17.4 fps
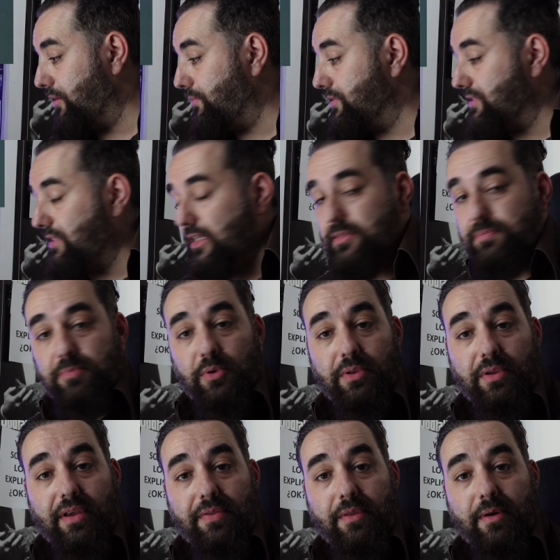como estáis
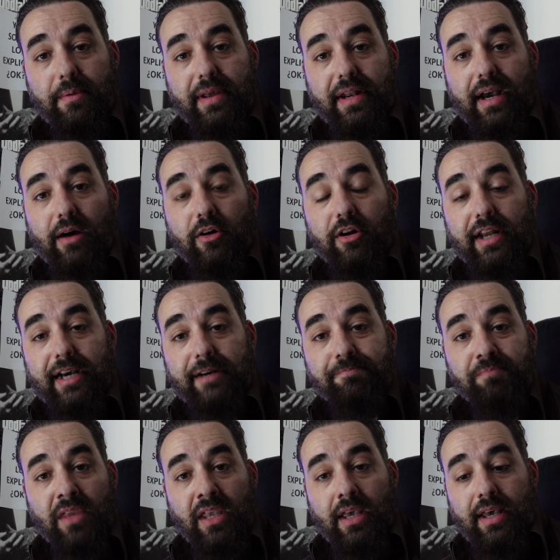pudiendo ver
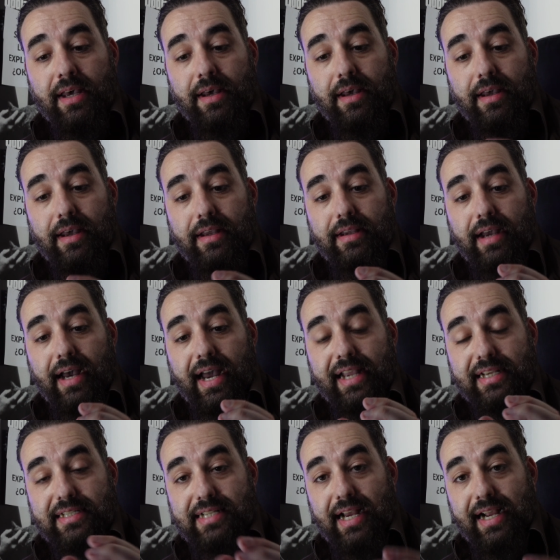ahora,
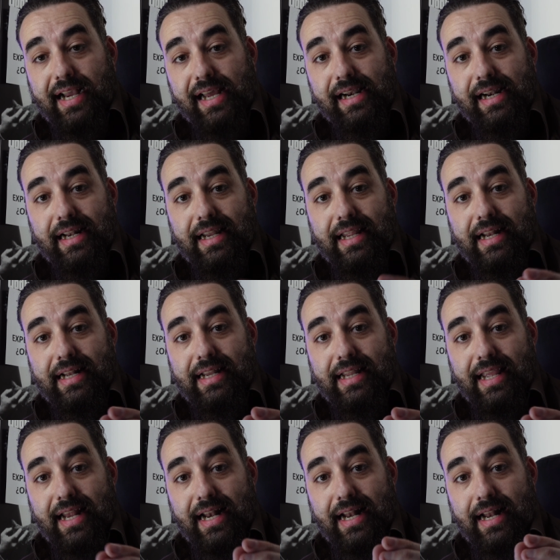hay que sacarle
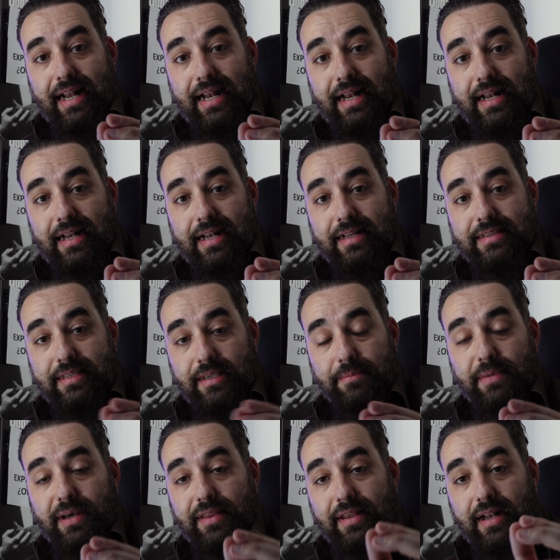el,
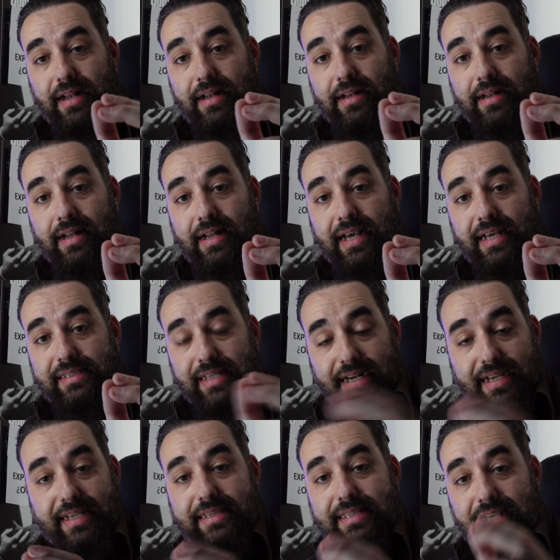tema de la
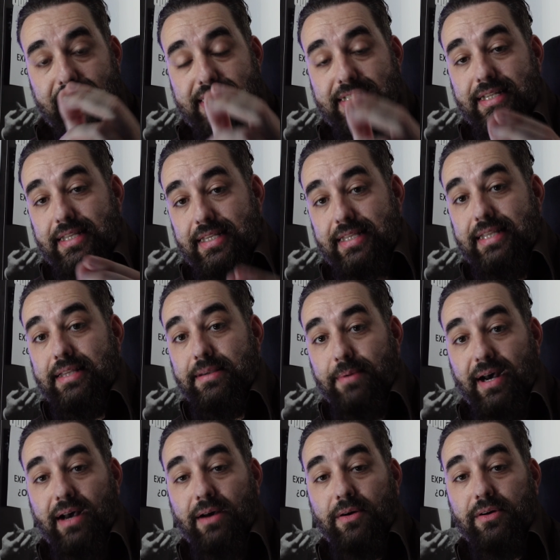tarjeta SD de
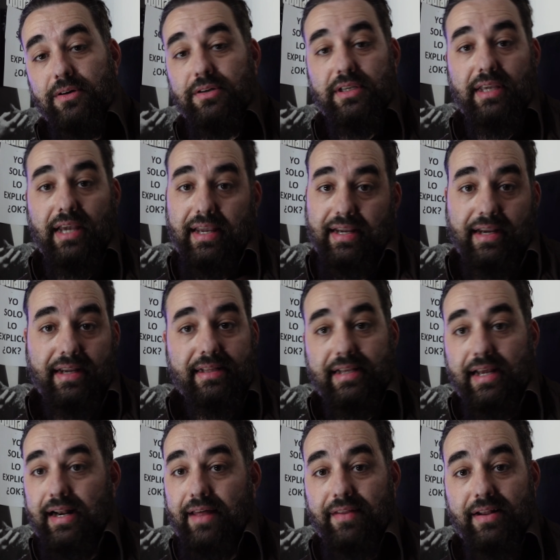debajo y hay que
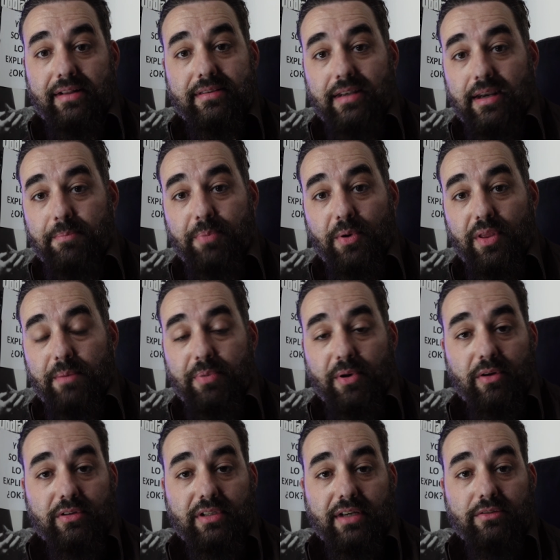quitarla del trípode,
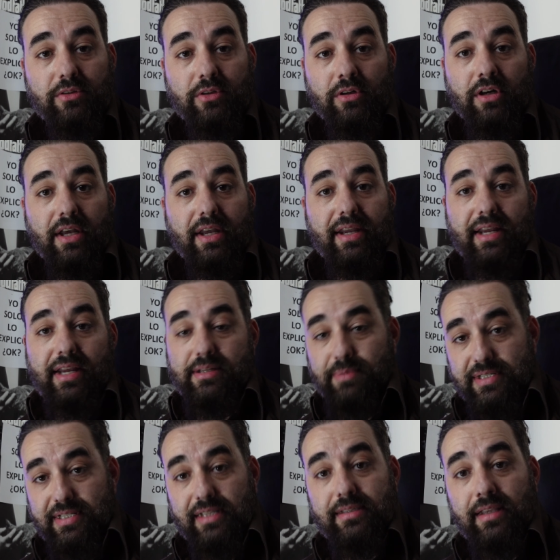por lo tanto es
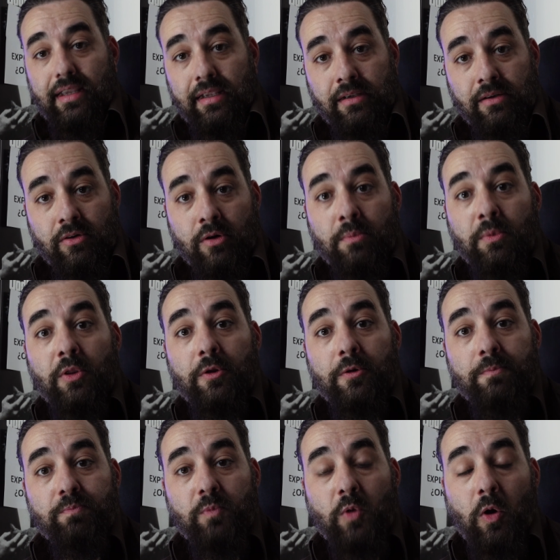bastante incómodo.
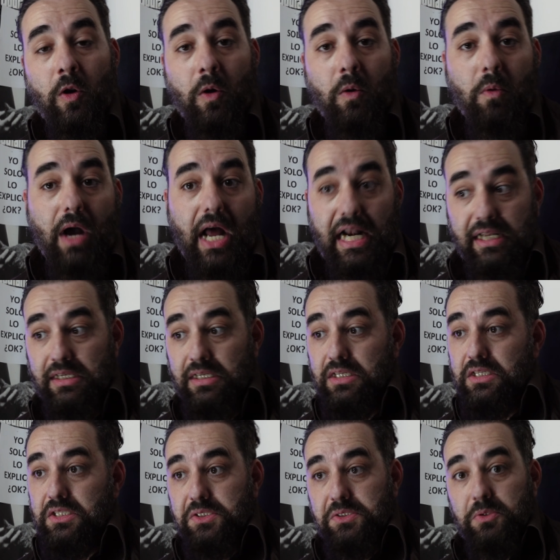Con lo cual,
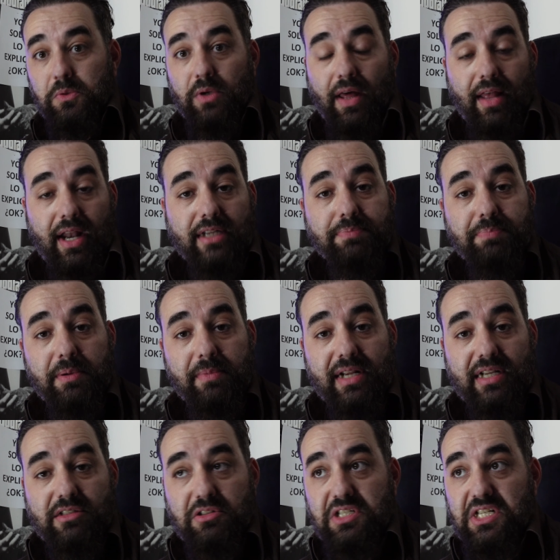una de las
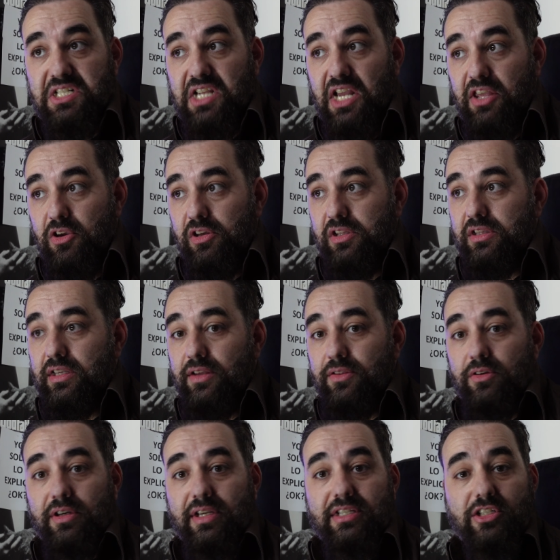primeras cosas que yo
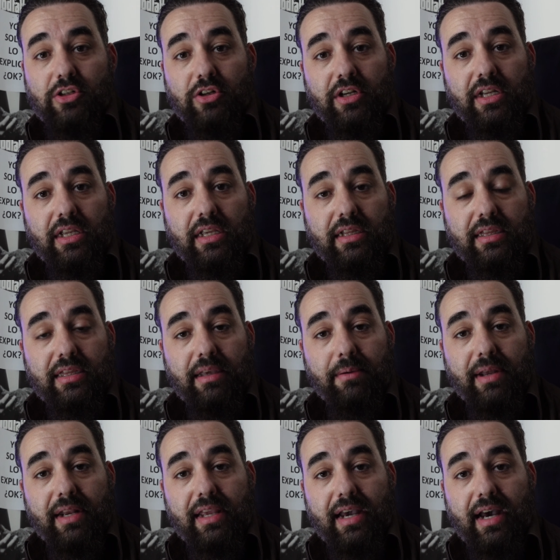entiendo que Sony
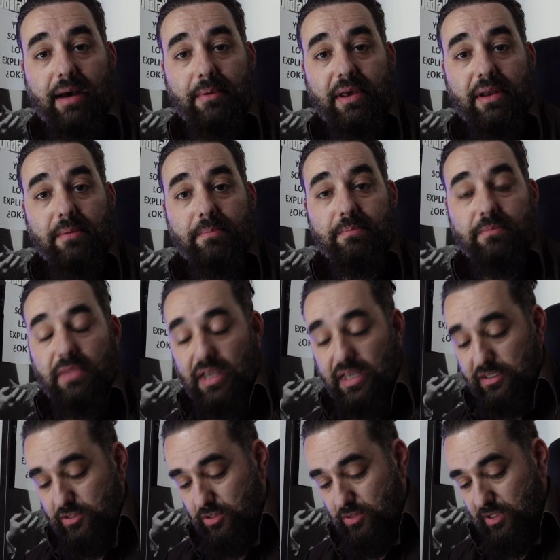debería haber
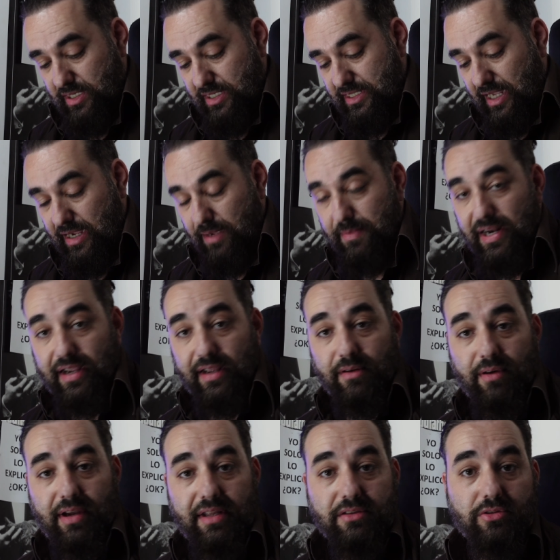hecho en esta cámara que
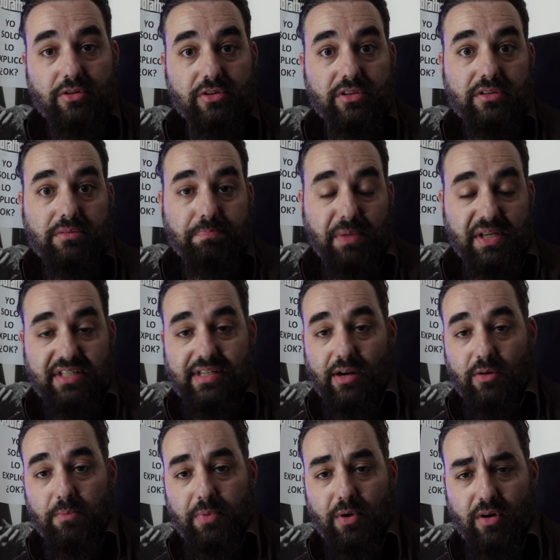no ha hecho es
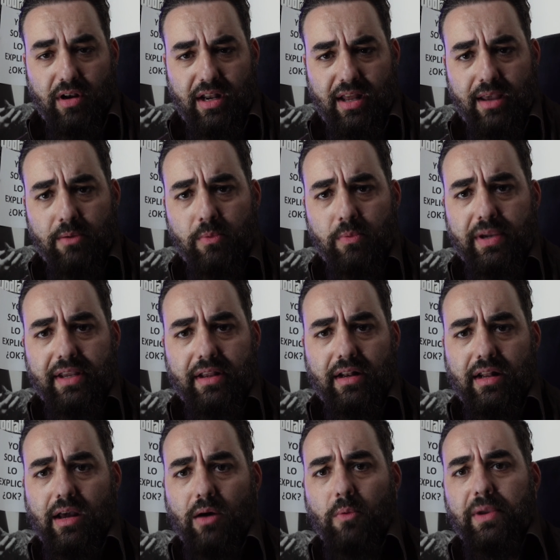pensar un poco en
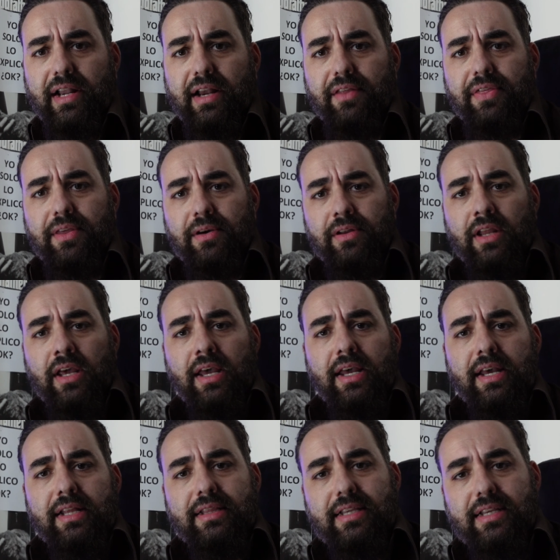la ubicación
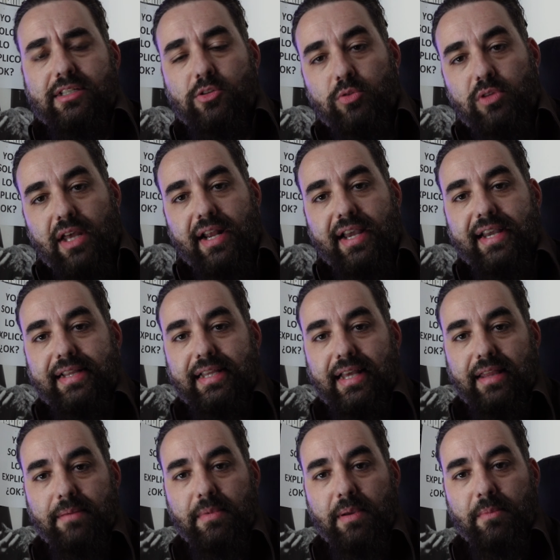de su tarjeta
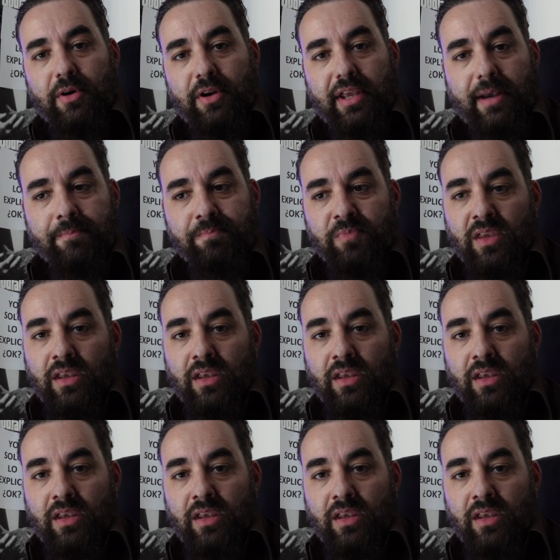de memoria.